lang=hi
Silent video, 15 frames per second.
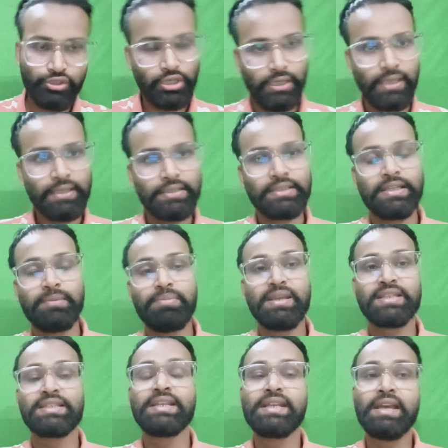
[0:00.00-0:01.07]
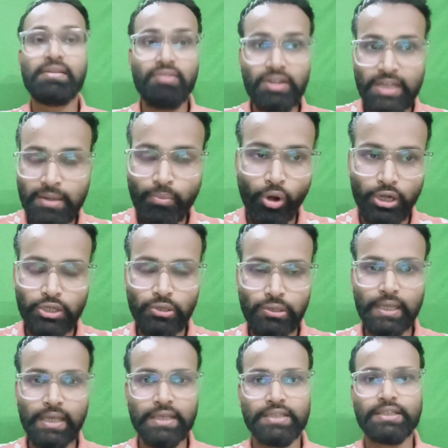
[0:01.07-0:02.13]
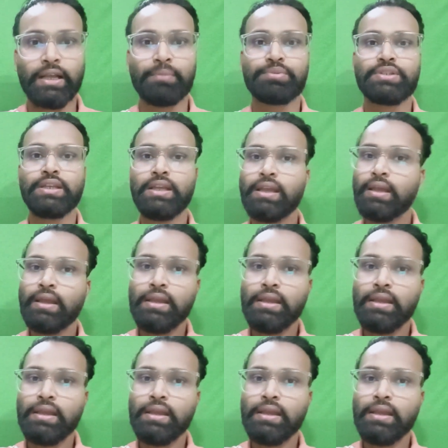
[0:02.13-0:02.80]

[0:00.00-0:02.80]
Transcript: ठीक है सीबीएसई के रिटर्न मॉड्यूल के हिसाब से